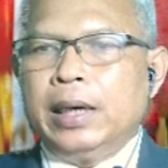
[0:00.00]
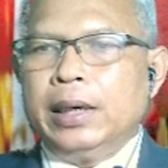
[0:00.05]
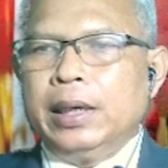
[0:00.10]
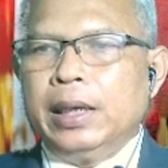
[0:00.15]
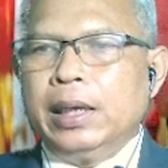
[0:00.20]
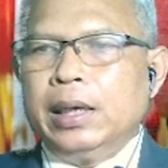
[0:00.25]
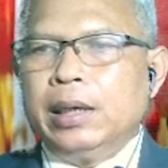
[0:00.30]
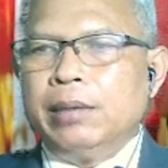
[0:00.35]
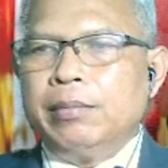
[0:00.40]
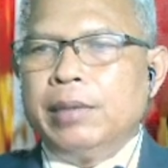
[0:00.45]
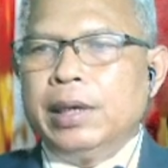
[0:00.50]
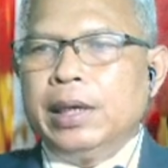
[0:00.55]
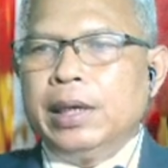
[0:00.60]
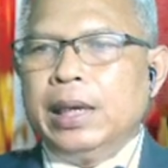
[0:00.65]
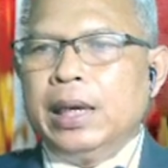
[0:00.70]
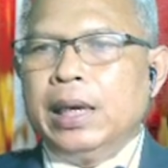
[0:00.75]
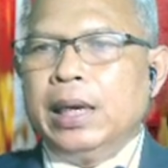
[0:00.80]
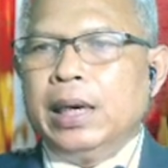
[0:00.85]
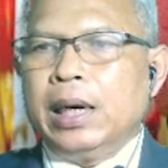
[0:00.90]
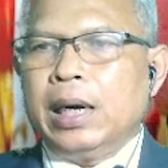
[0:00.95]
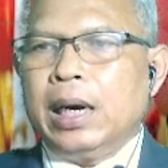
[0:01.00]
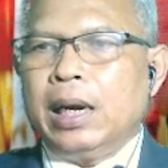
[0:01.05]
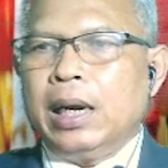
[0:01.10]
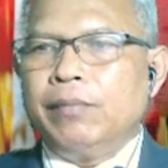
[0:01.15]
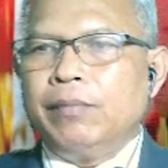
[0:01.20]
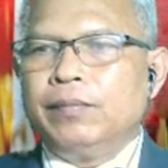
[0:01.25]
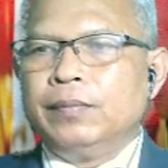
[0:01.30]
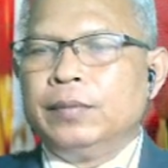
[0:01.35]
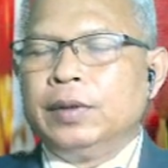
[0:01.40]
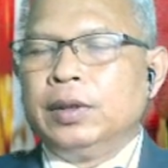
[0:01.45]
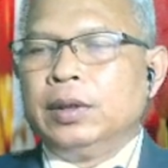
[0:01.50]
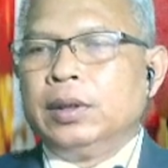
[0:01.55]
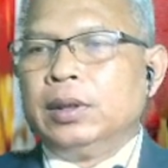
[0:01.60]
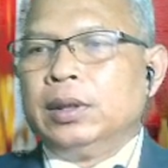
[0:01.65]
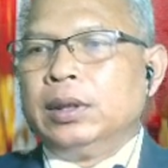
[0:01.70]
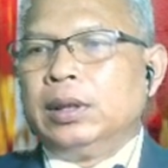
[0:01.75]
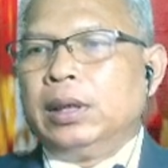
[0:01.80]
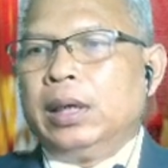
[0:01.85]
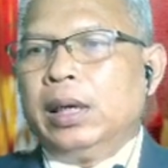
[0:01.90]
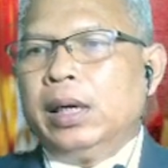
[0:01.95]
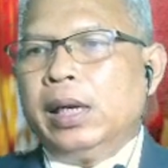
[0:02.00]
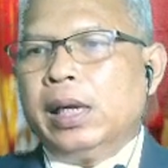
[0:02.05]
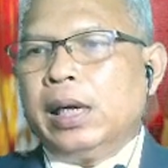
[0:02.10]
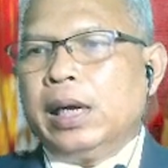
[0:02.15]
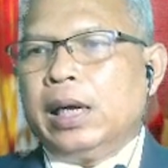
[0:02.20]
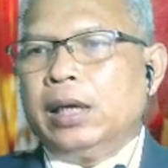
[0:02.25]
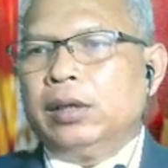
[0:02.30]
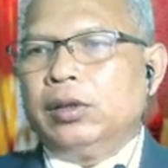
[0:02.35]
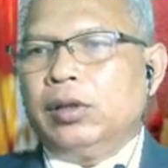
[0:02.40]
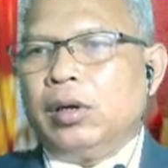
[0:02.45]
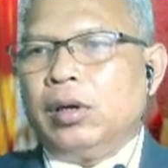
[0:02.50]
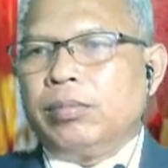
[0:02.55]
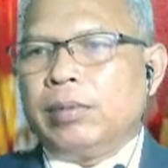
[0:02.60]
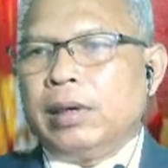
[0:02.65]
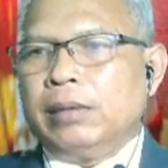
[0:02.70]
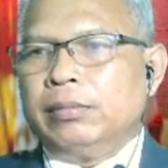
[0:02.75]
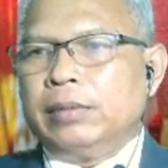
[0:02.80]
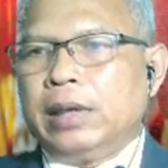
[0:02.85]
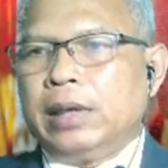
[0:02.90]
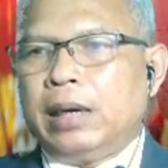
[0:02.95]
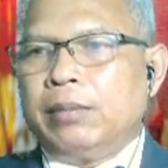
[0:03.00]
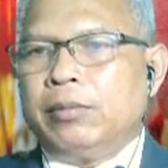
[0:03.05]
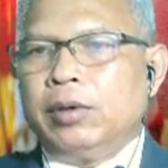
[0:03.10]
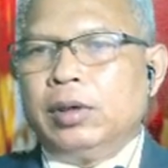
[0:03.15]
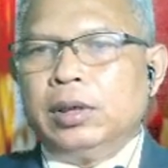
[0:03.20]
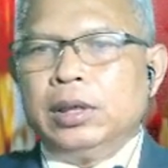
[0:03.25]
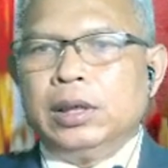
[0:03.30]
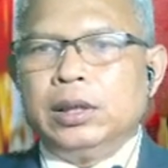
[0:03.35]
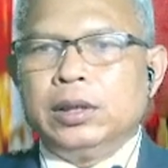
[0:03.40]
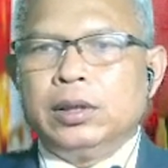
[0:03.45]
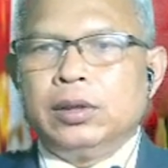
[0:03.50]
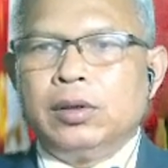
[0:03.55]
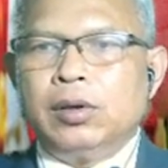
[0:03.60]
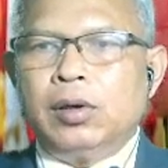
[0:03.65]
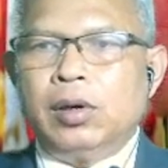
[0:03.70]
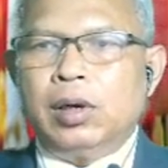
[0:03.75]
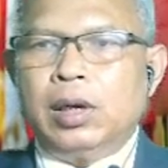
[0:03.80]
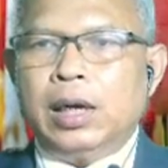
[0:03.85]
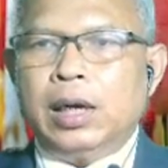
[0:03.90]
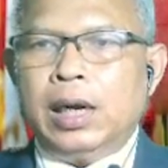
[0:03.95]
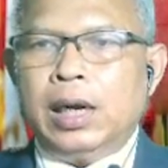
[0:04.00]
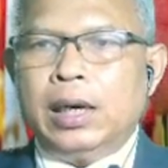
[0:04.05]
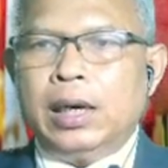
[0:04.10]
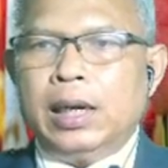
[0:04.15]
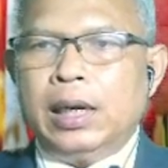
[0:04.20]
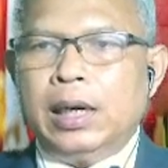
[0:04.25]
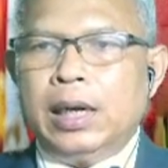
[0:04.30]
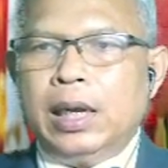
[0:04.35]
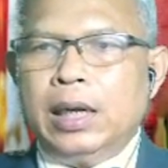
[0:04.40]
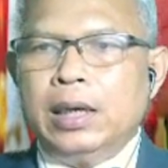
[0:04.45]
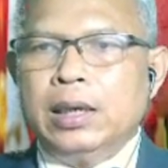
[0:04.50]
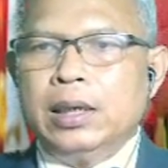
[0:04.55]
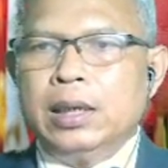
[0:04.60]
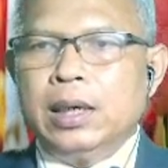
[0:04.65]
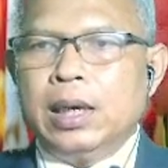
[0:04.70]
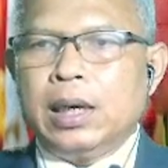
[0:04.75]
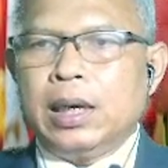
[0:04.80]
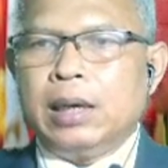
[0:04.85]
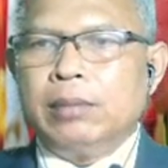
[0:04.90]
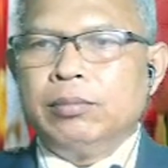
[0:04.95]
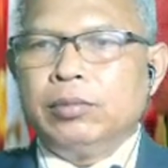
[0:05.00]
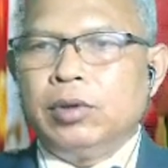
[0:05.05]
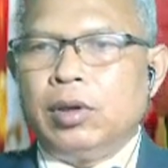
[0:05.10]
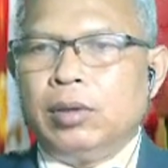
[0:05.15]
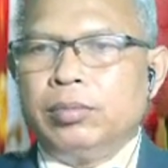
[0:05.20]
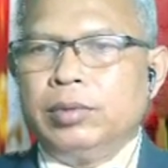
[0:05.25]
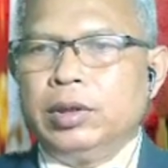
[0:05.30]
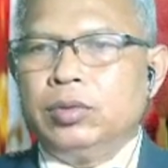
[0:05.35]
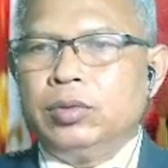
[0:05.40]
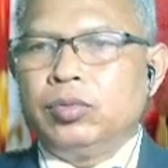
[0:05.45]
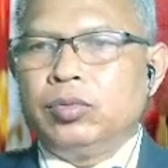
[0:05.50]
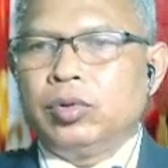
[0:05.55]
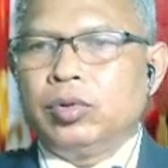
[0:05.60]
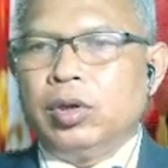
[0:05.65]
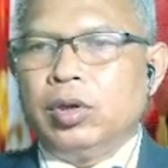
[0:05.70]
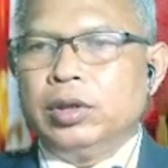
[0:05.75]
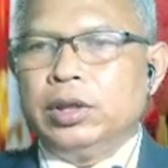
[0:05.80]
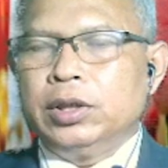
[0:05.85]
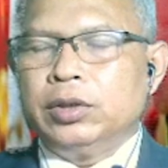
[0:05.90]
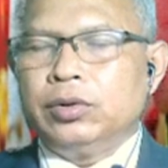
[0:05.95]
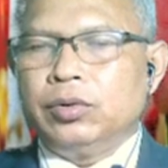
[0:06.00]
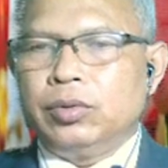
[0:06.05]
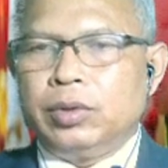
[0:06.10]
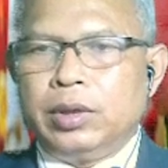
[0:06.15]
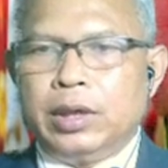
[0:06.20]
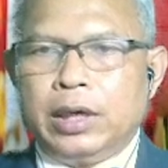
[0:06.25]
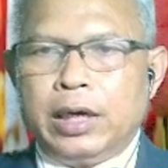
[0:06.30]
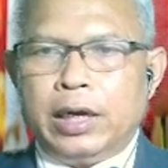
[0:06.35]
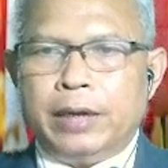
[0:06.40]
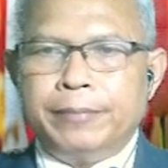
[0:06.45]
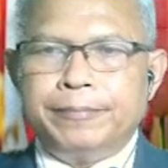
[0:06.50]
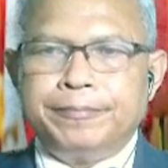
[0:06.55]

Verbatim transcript: ดีและไม่ดีนะครับ และในการตอบคำถามข้อ 1 ถึงข้อ 5 นั้นให้เลือกคำตอบที่ถูกต้องที่สุดนะครับ